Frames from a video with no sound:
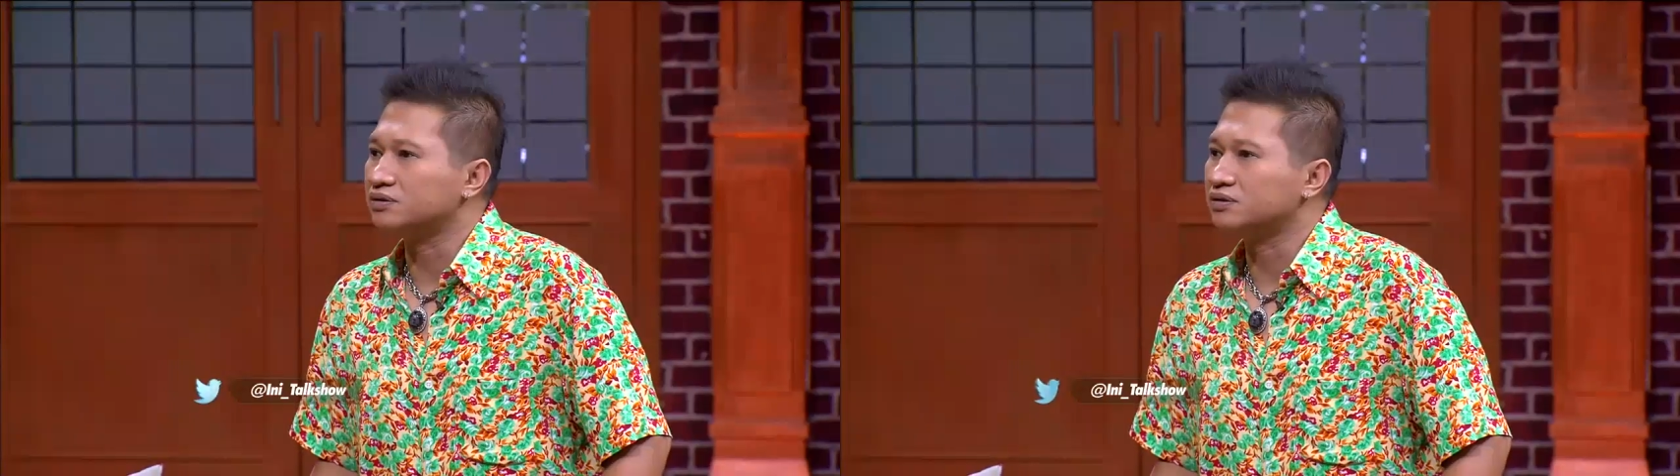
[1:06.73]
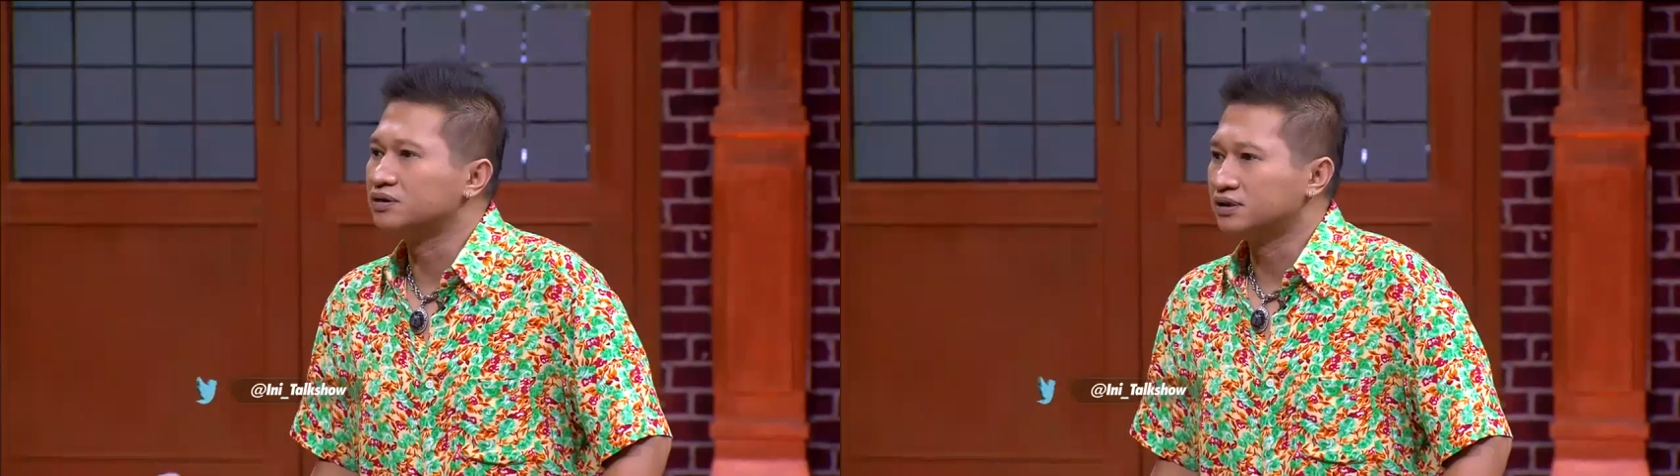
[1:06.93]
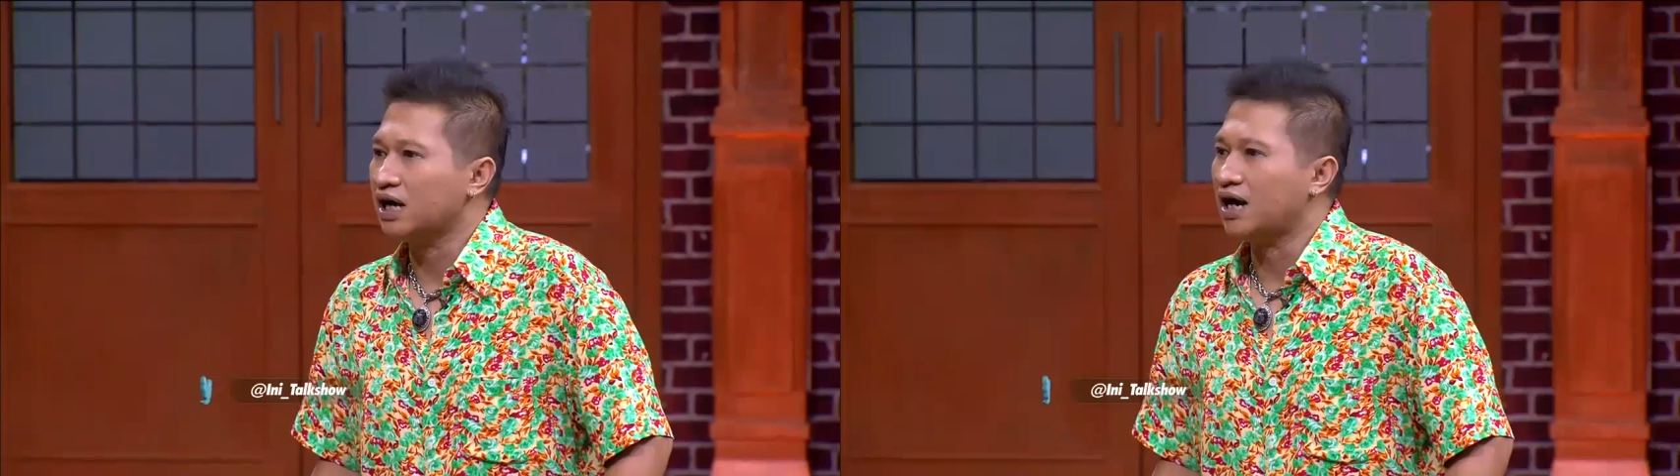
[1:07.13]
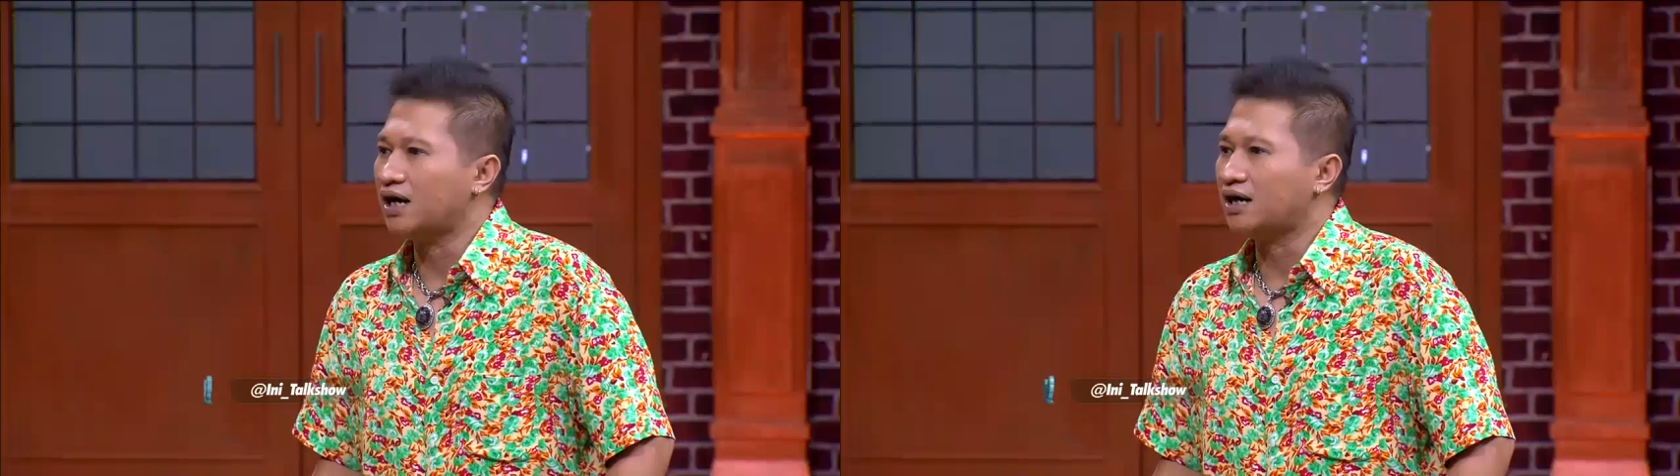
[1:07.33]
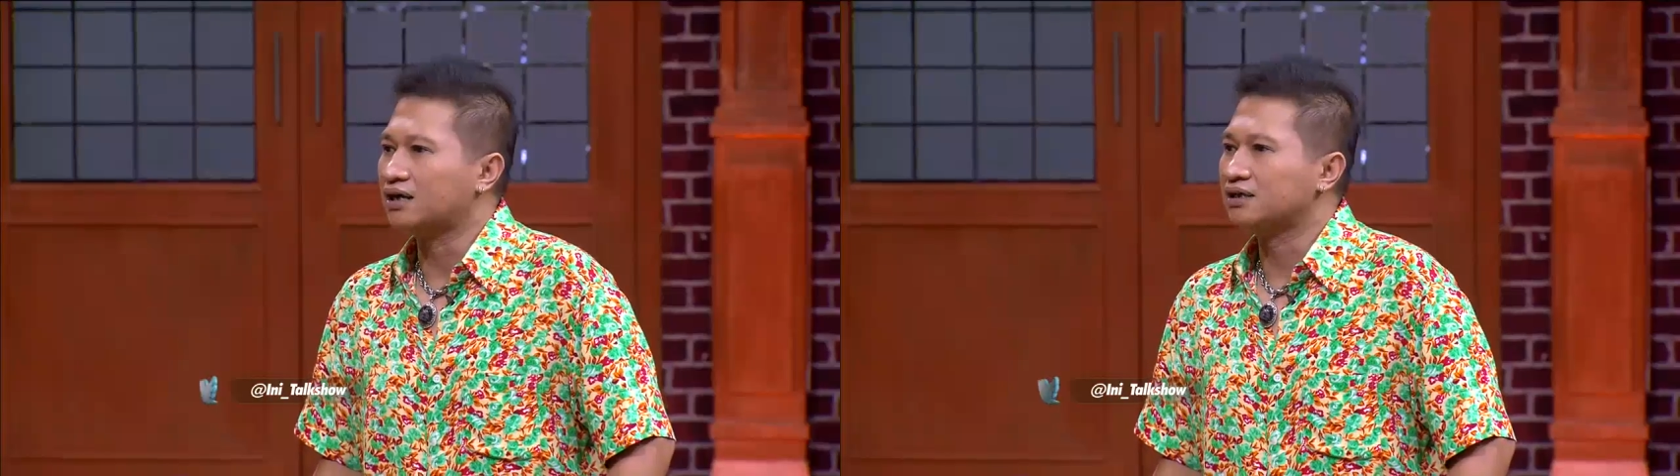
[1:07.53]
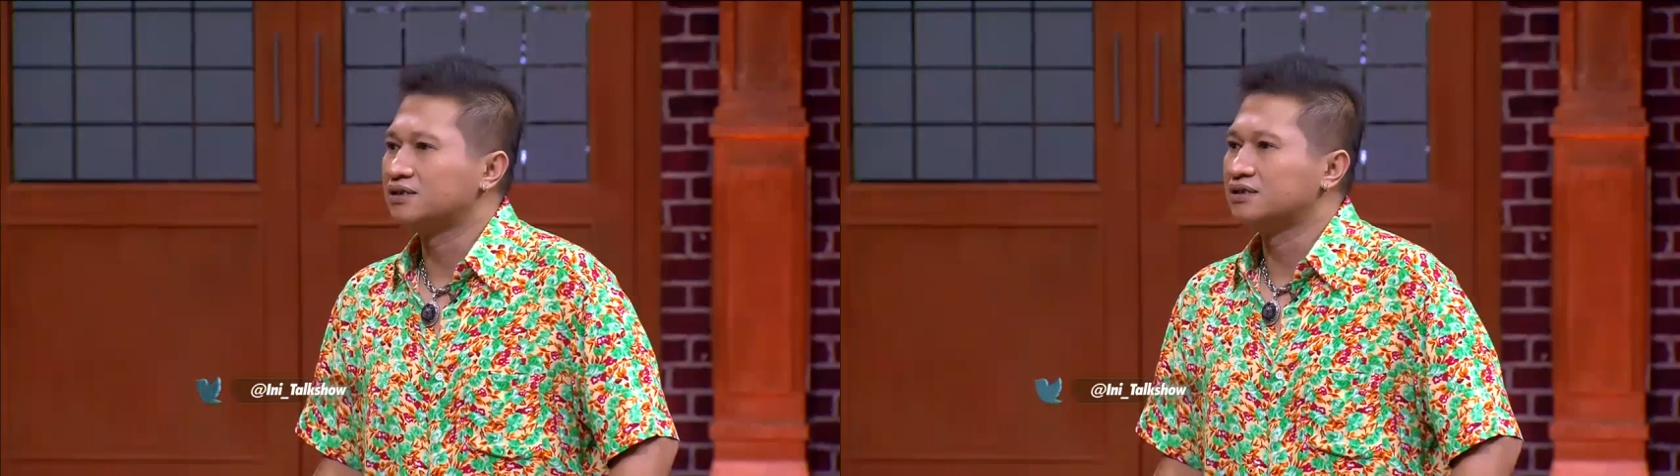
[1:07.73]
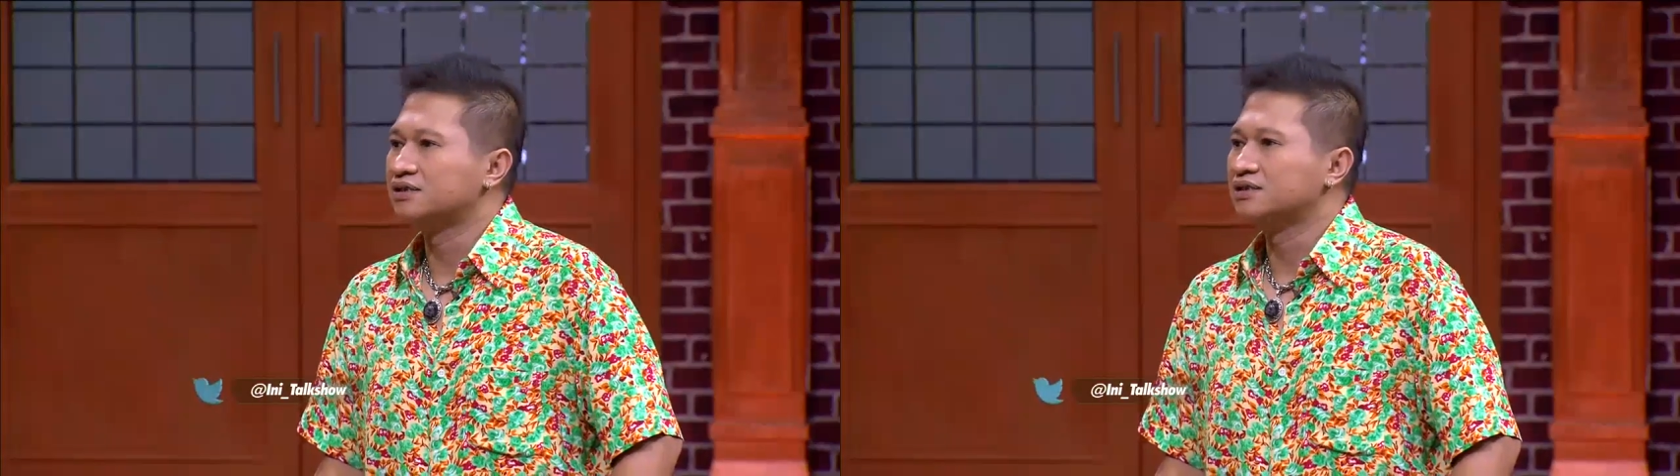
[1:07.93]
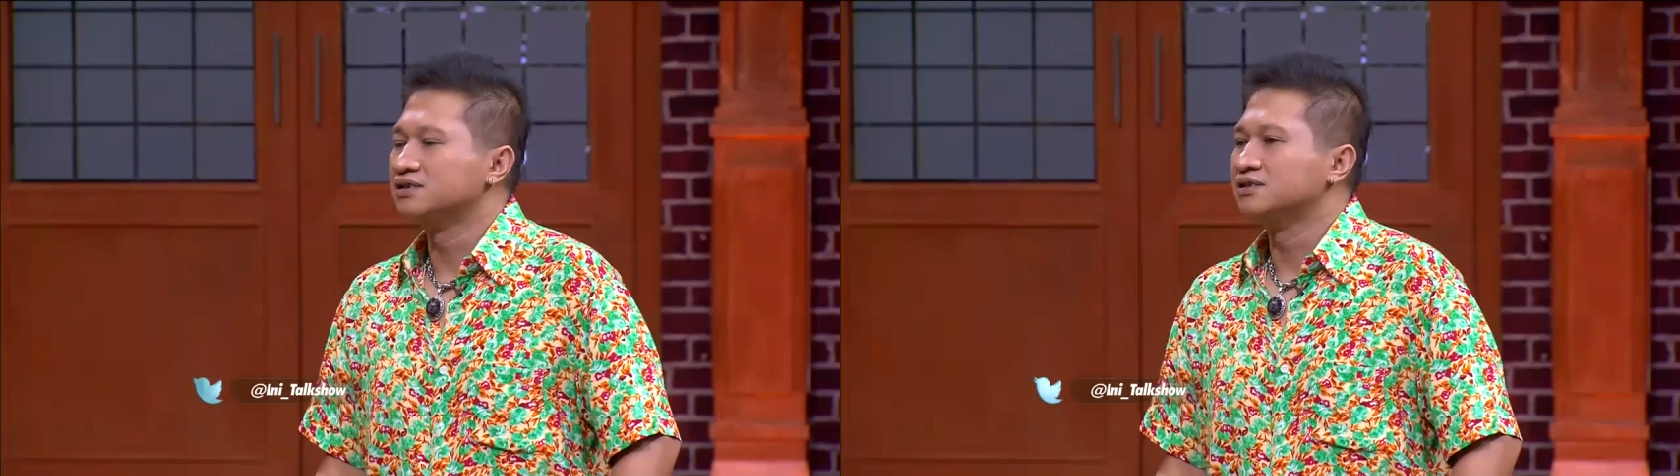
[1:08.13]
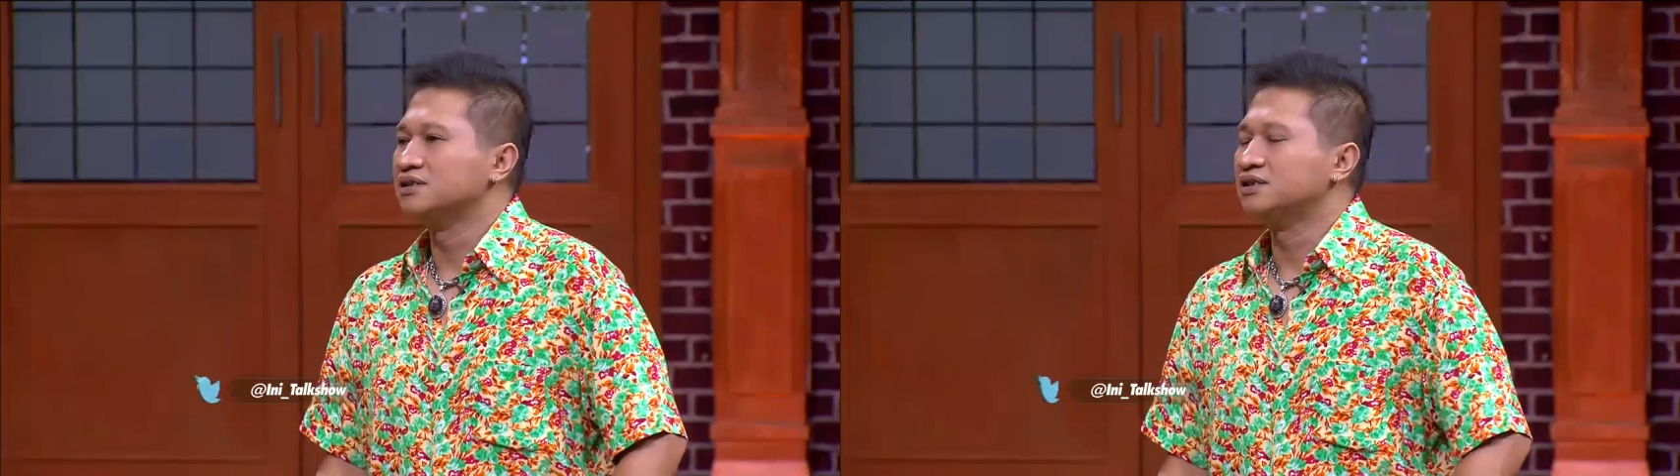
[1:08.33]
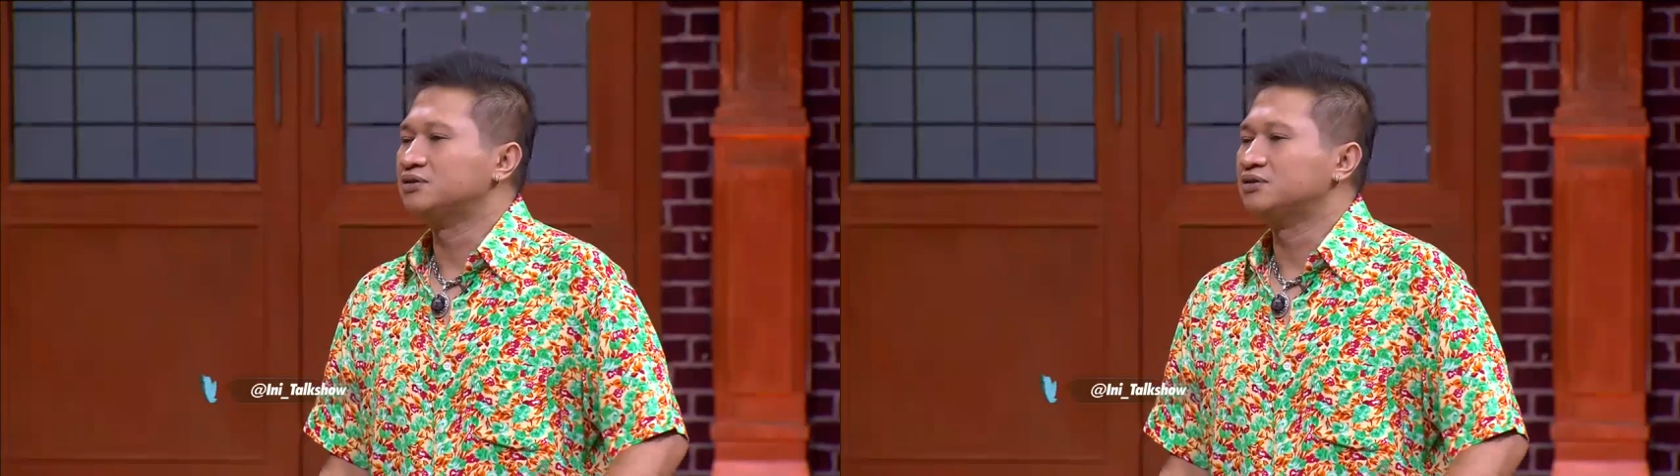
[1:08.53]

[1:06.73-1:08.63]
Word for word: sosial. Ya. Oh, benar-benar.